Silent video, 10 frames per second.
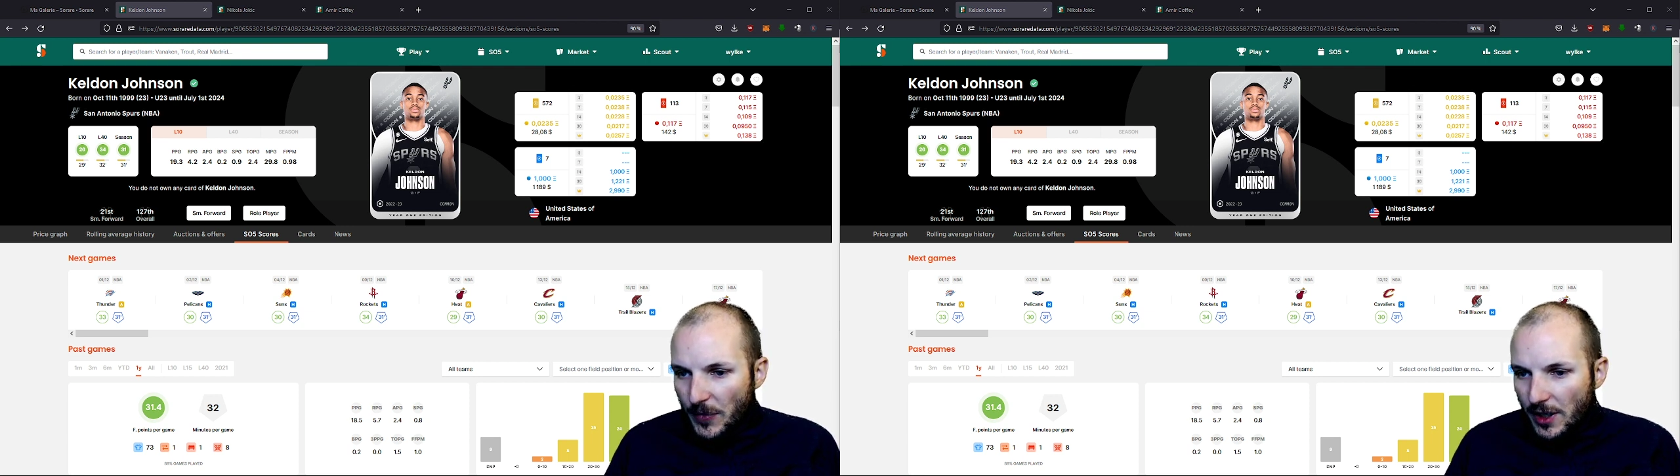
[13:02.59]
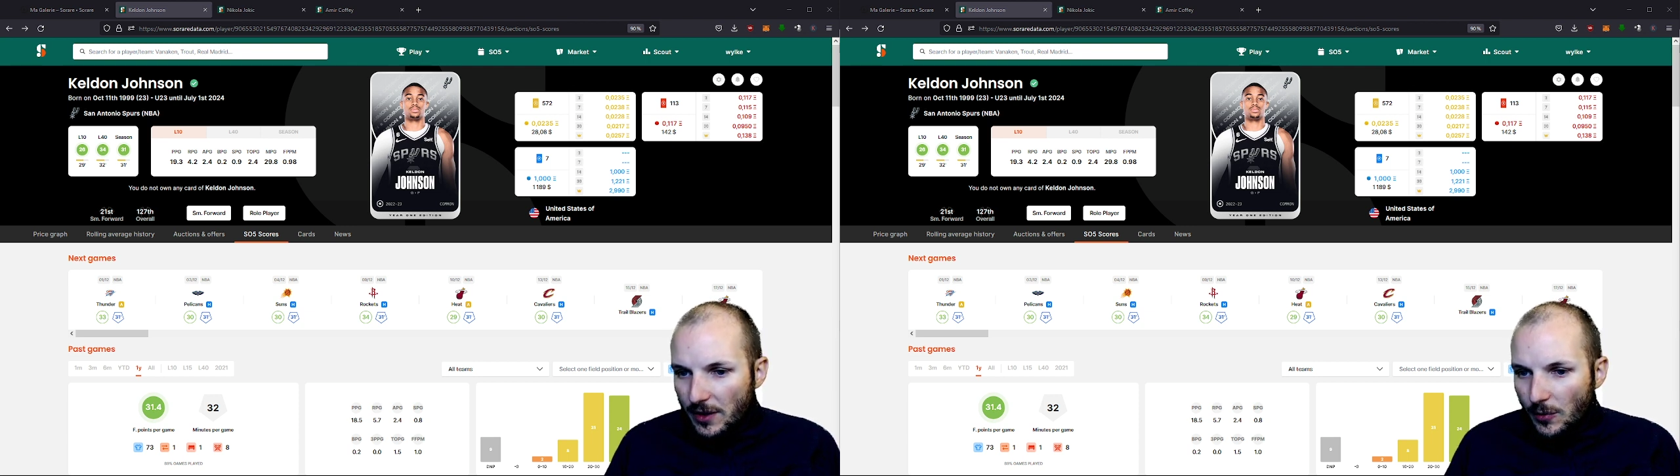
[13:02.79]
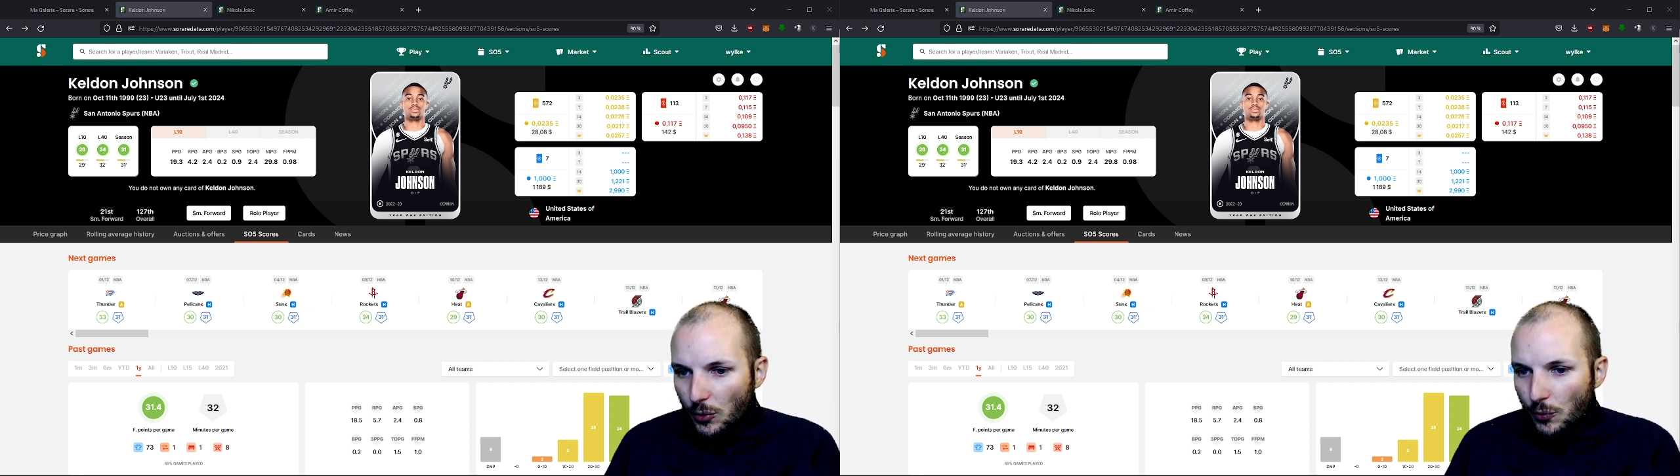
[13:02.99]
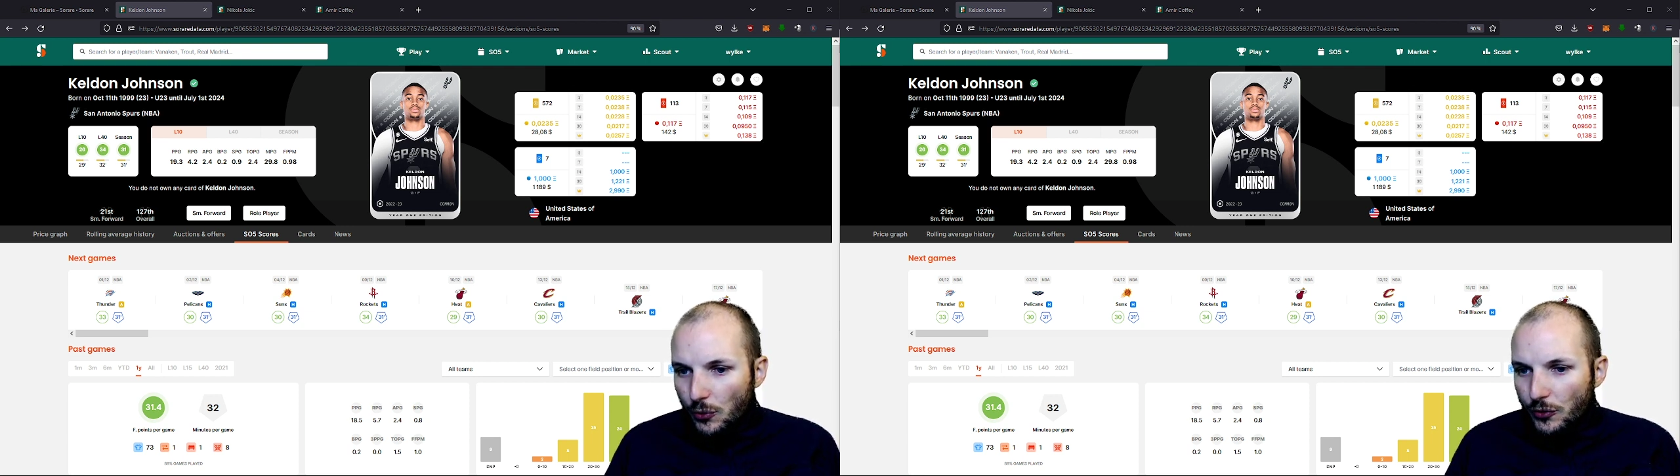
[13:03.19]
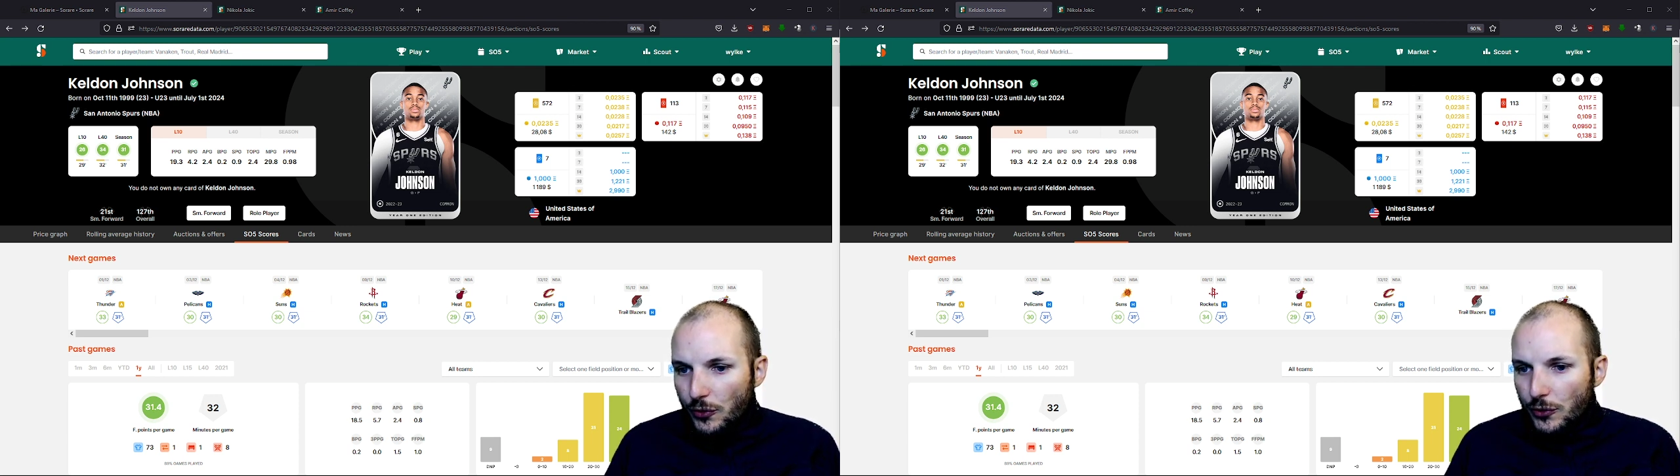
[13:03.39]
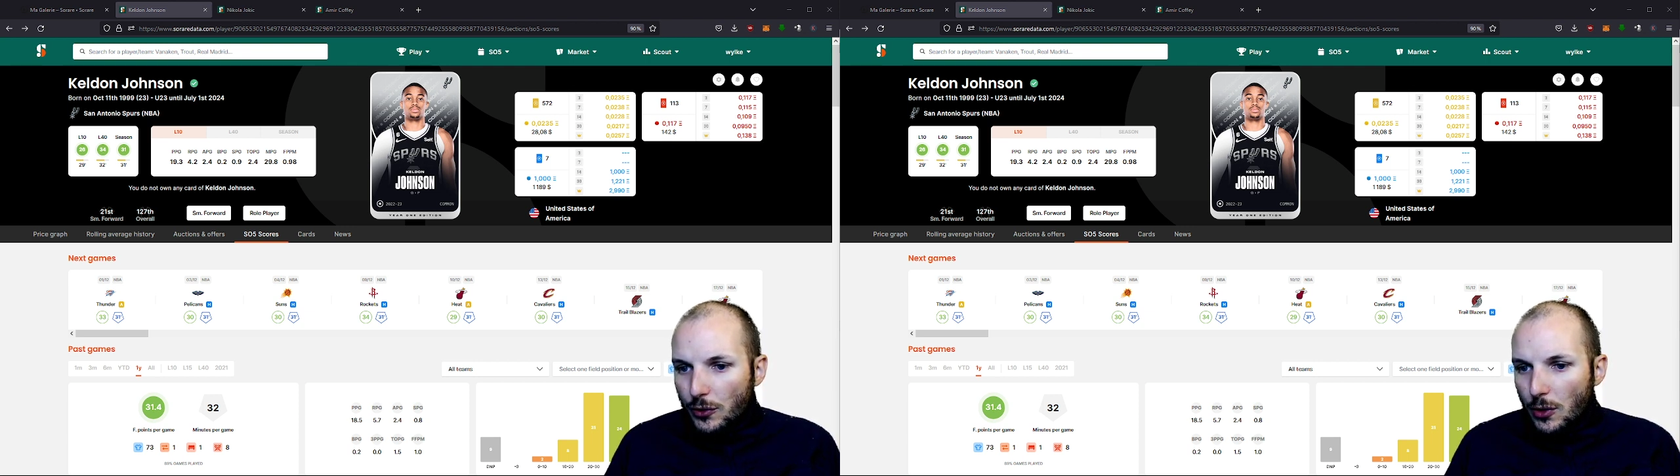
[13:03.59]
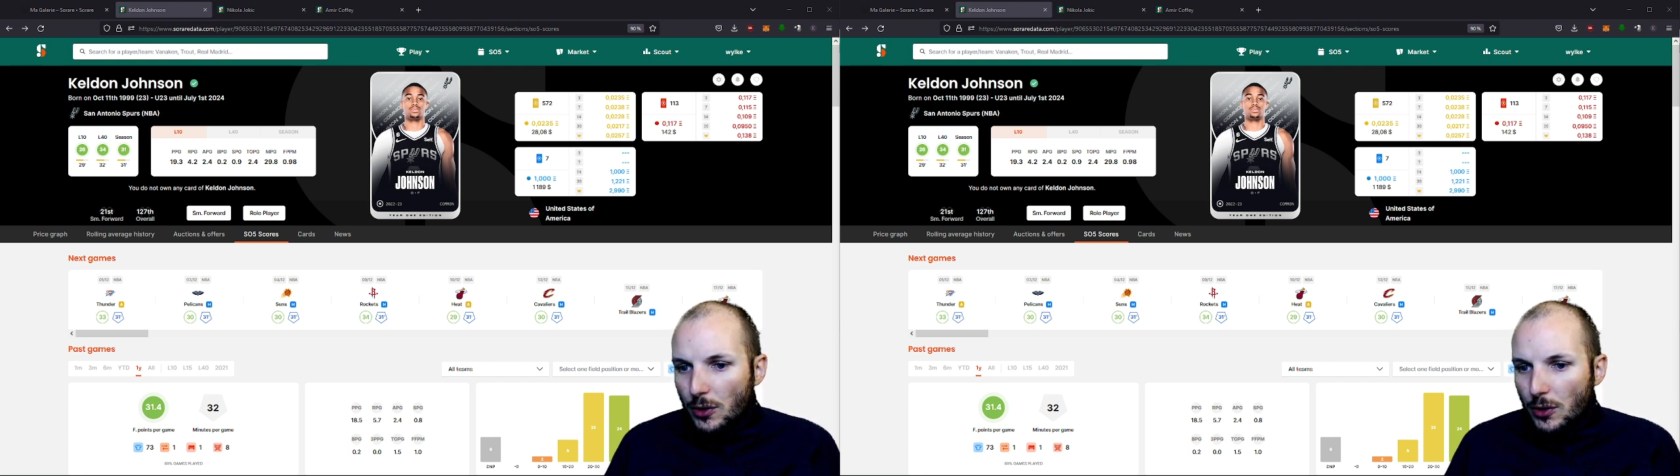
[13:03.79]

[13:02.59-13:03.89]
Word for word: avec un peu plus de score,